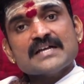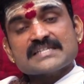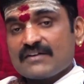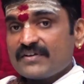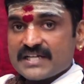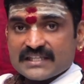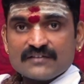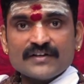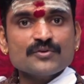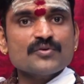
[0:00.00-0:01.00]

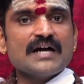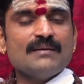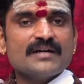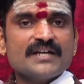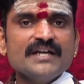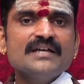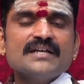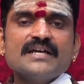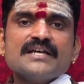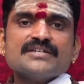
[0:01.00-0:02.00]
సర్వశక్తివంతుడు కాబట్టి
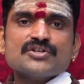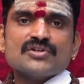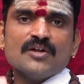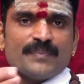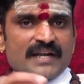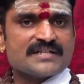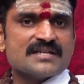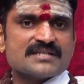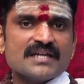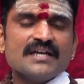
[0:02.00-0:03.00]
శిష్యులను
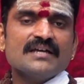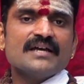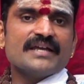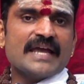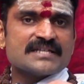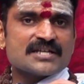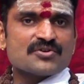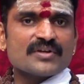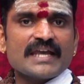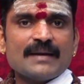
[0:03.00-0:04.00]
పరీక్షించి ఏ
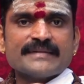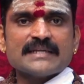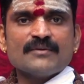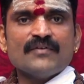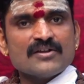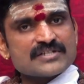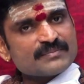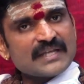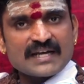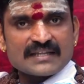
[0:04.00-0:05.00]
శిష్యుడికి ఏ మంత్రం ఇవ్వాలో
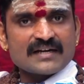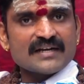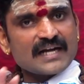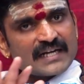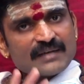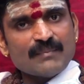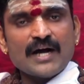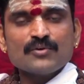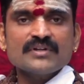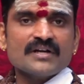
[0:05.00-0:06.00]
చెప్తారు కదండి అక్కడికి
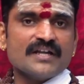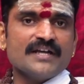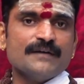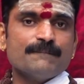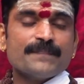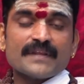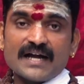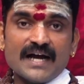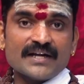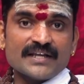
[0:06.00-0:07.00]
బాగుందండి
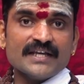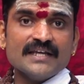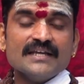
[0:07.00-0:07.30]
కానీ